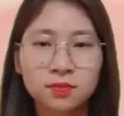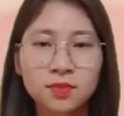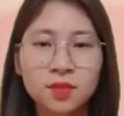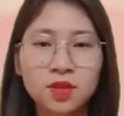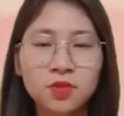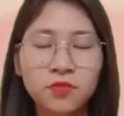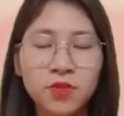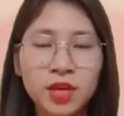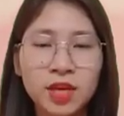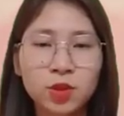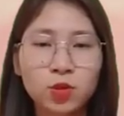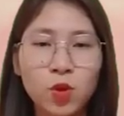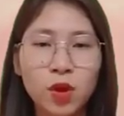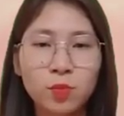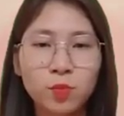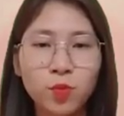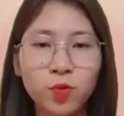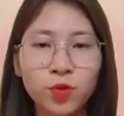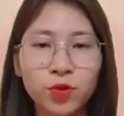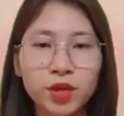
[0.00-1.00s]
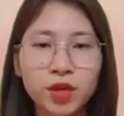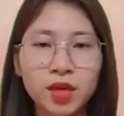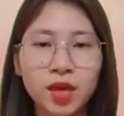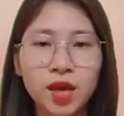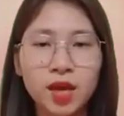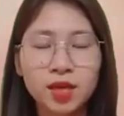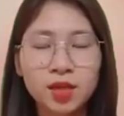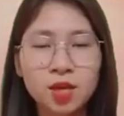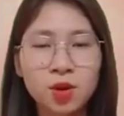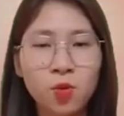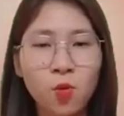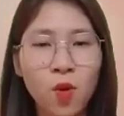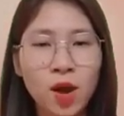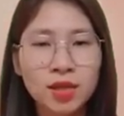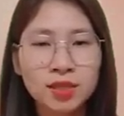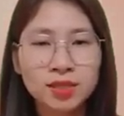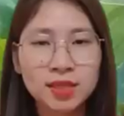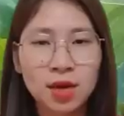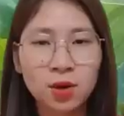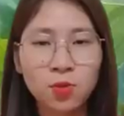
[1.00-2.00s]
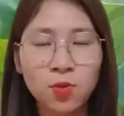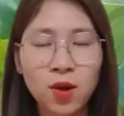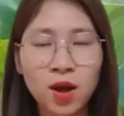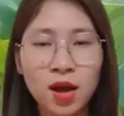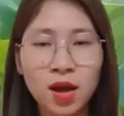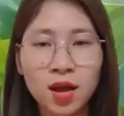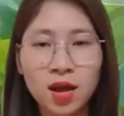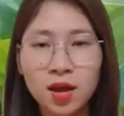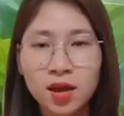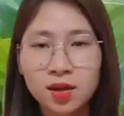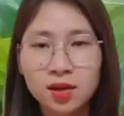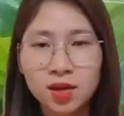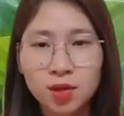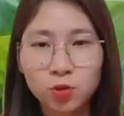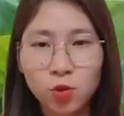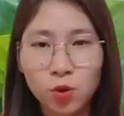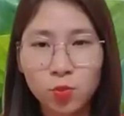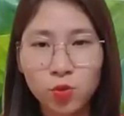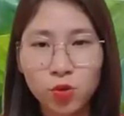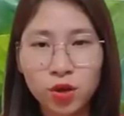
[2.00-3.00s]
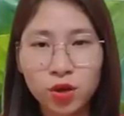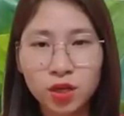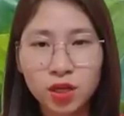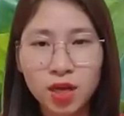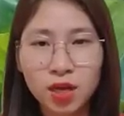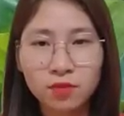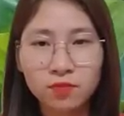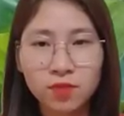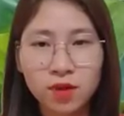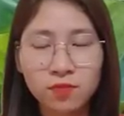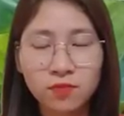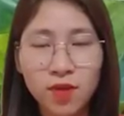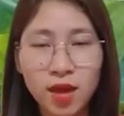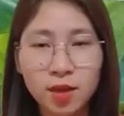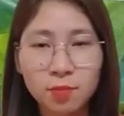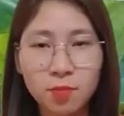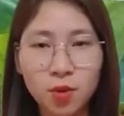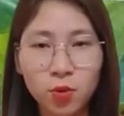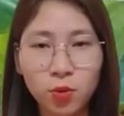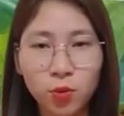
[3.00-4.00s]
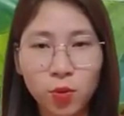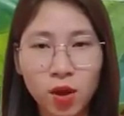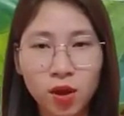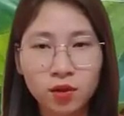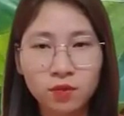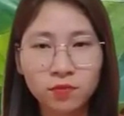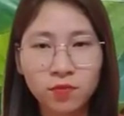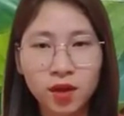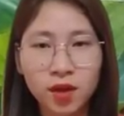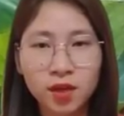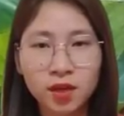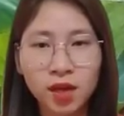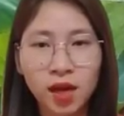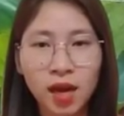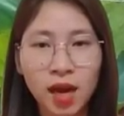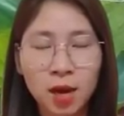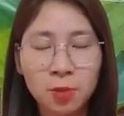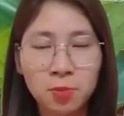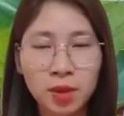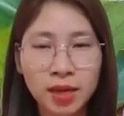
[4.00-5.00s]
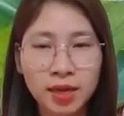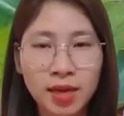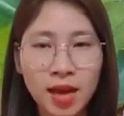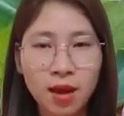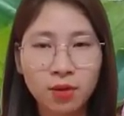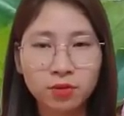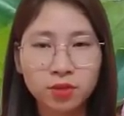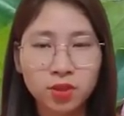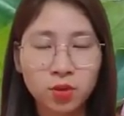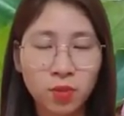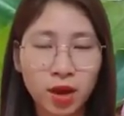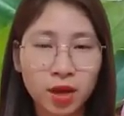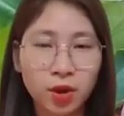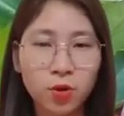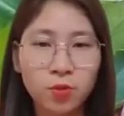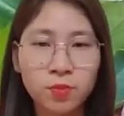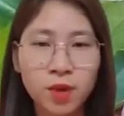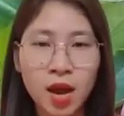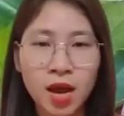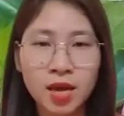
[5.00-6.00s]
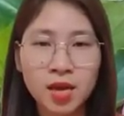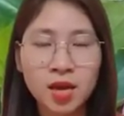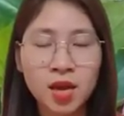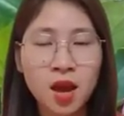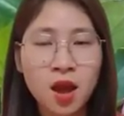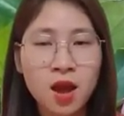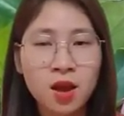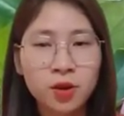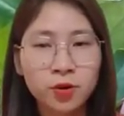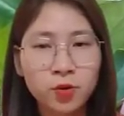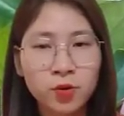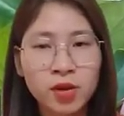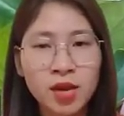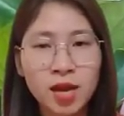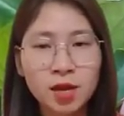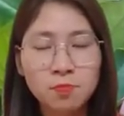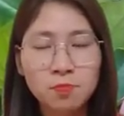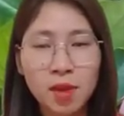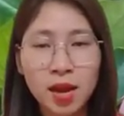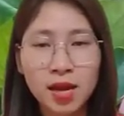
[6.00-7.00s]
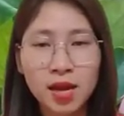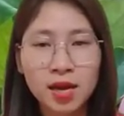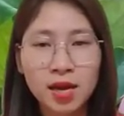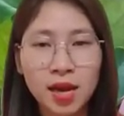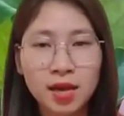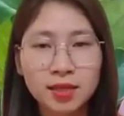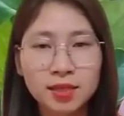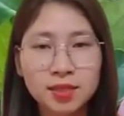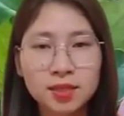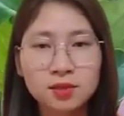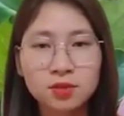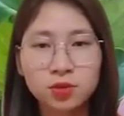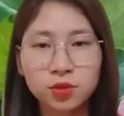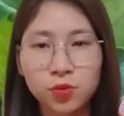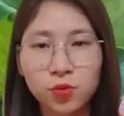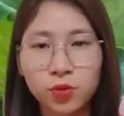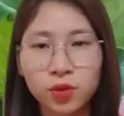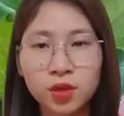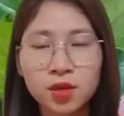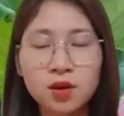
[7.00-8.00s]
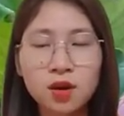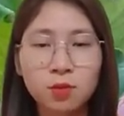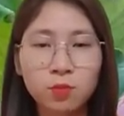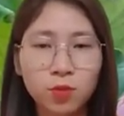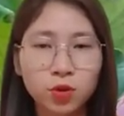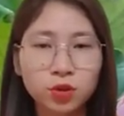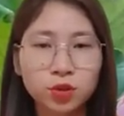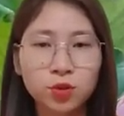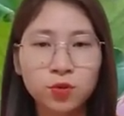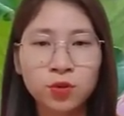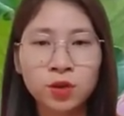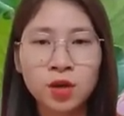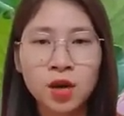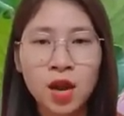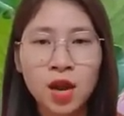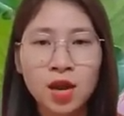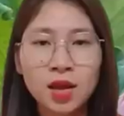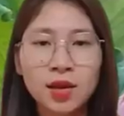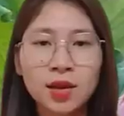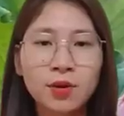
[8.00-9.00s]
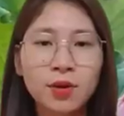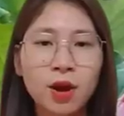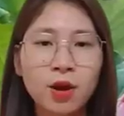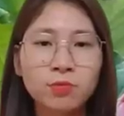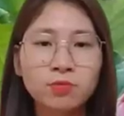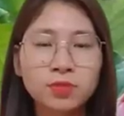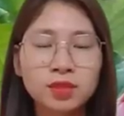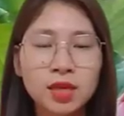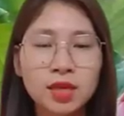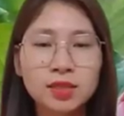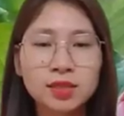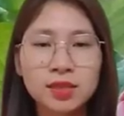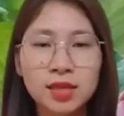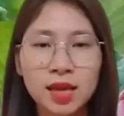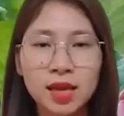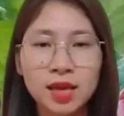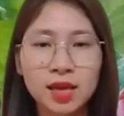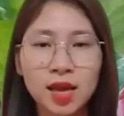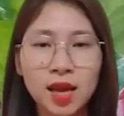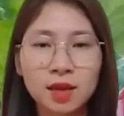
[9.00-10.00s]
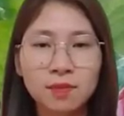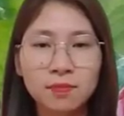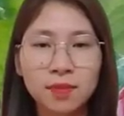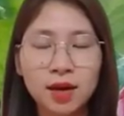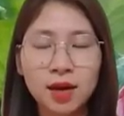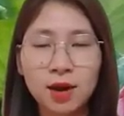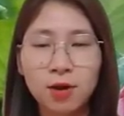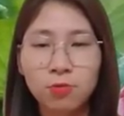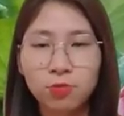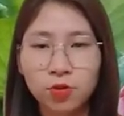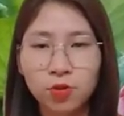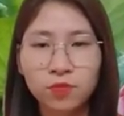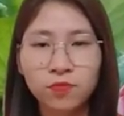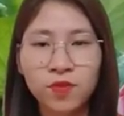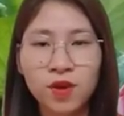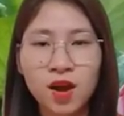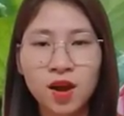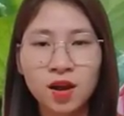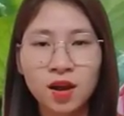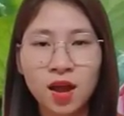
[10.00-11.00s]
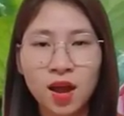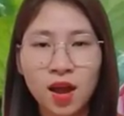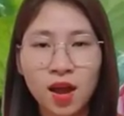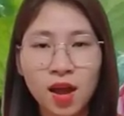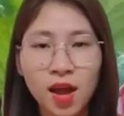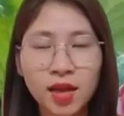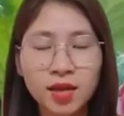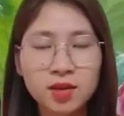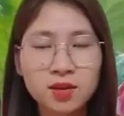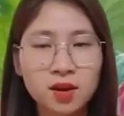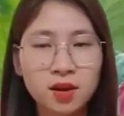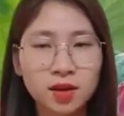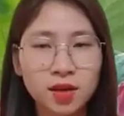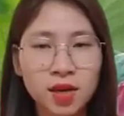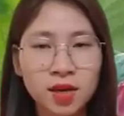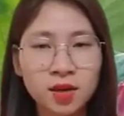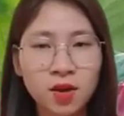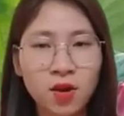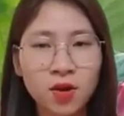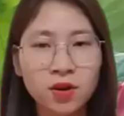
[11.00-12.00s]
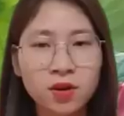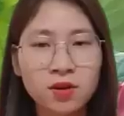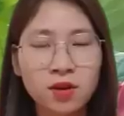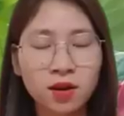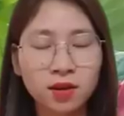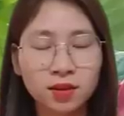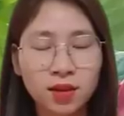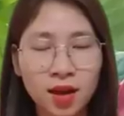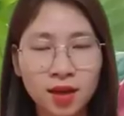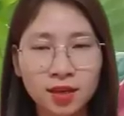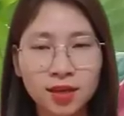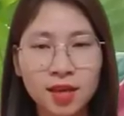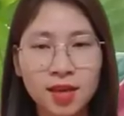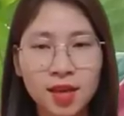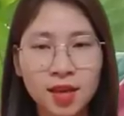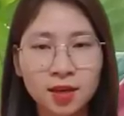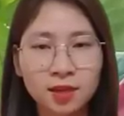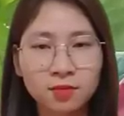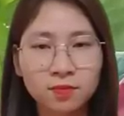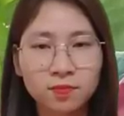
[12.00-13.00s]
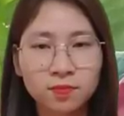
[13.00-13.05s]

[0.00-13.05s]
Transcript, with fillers: Tử vi tuổi Mùi, thương quan giáng họa, người tuổi Mùi có thể vướng phải mâu thuẫn với người làm lãnh đạo trong ngày hôm nay. Tốt nhất bạn nên hành xử nhún nhường một chút, nếu không rất dễ gây mất lòng đối phương, ảnh hưởng đến con đường thăng tiến.